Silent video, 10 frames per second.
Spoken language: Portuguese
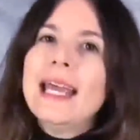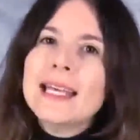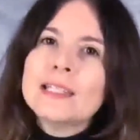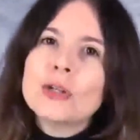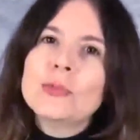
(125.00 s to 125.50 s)

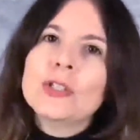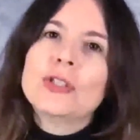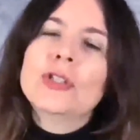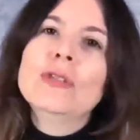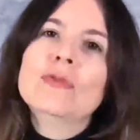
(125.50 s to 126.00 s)
esse
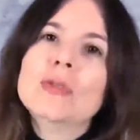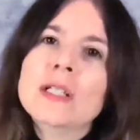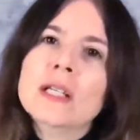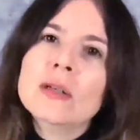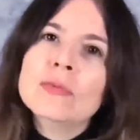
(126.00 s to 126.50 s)
objetivo
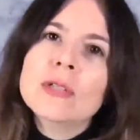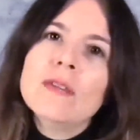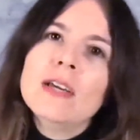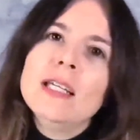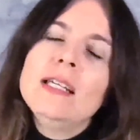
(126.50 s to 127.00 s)
não
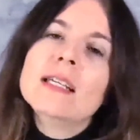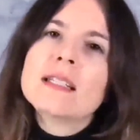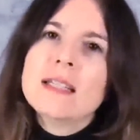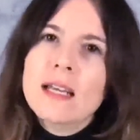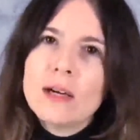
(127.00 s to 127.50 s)
deveria
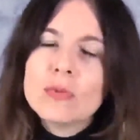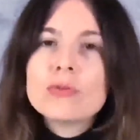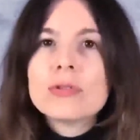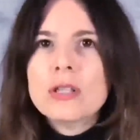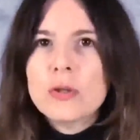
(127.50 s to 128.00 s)
ser
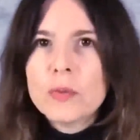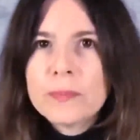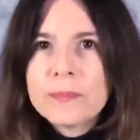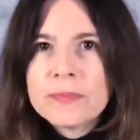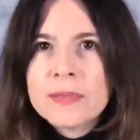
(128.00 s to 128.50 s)
o seu,
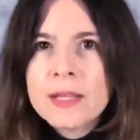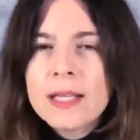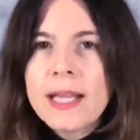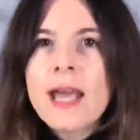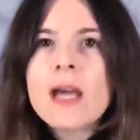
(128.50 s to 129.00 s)

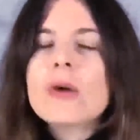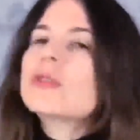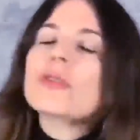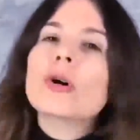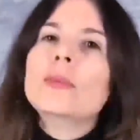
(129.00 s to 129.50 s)
né?
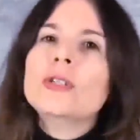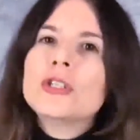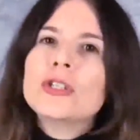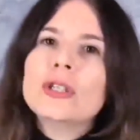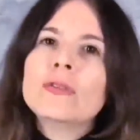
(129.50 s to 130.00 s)
Seu
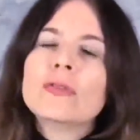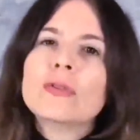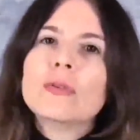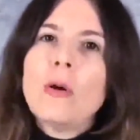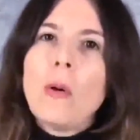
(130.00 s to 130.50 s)

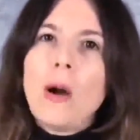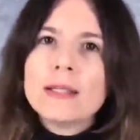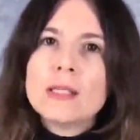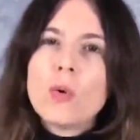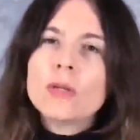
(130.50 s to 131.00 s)
objetivo,
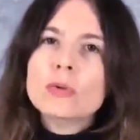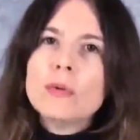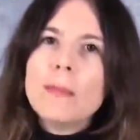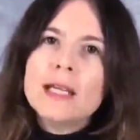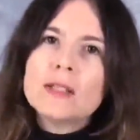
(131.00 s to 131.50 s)
assim,
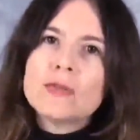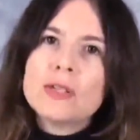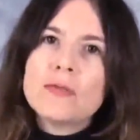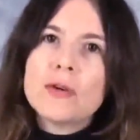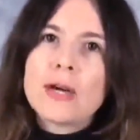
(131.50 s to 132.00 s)
quanto mais
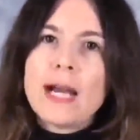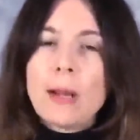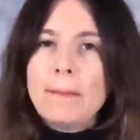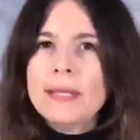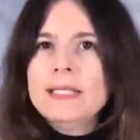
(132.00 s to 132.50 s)
você focar
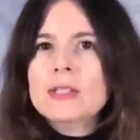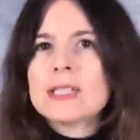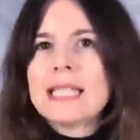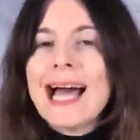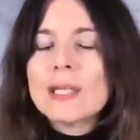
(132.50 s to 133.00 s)
no
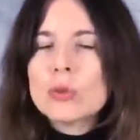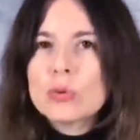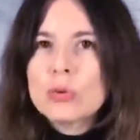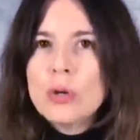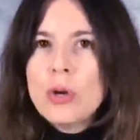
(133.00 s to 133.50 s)

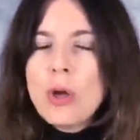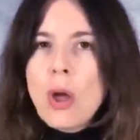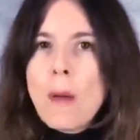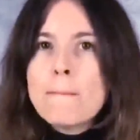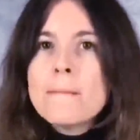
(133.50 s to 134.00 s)
aprendizado,
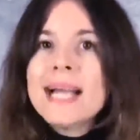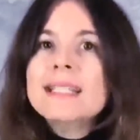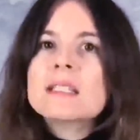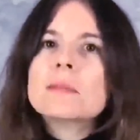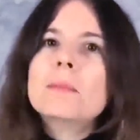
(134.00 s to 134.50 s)

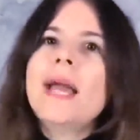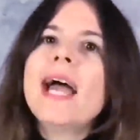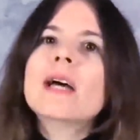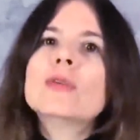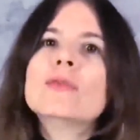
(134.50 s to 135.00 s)
mais
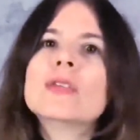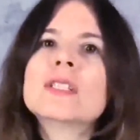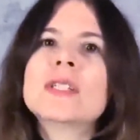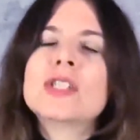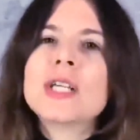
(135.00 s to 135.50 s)
perto
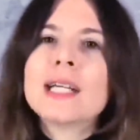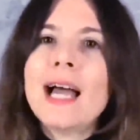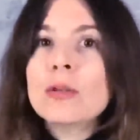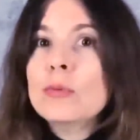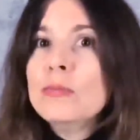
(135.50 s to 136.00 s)
você vai
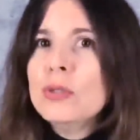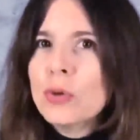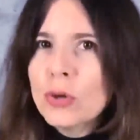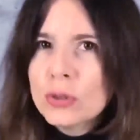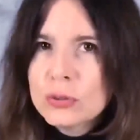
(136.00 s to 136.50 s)
chegar do
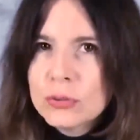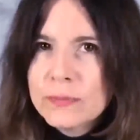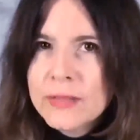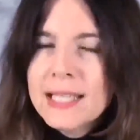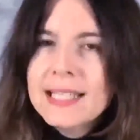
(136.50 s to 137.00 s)

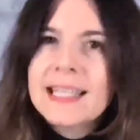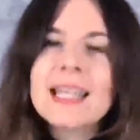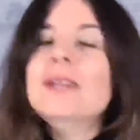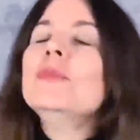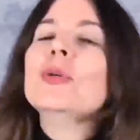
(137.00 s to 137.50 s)
miolo,
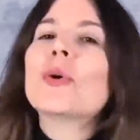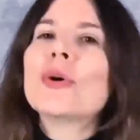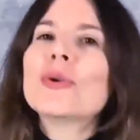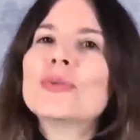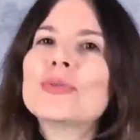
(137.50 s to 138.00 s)
daquele
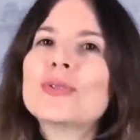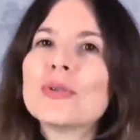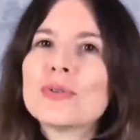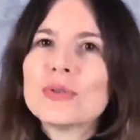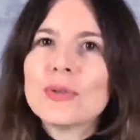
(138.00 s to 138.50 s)
miolo dos
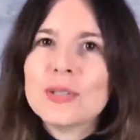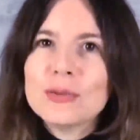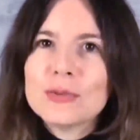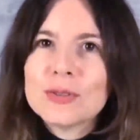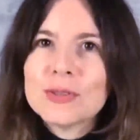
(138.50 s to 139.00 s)
seus
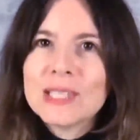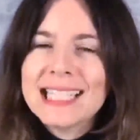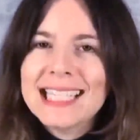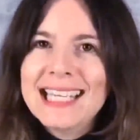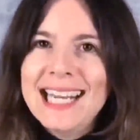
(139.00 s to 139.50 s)
sonhos,
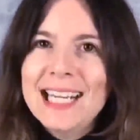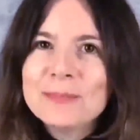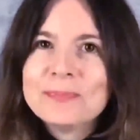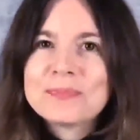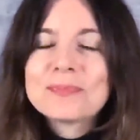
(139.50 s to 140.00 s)

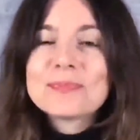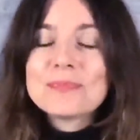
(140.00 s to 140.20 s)
né?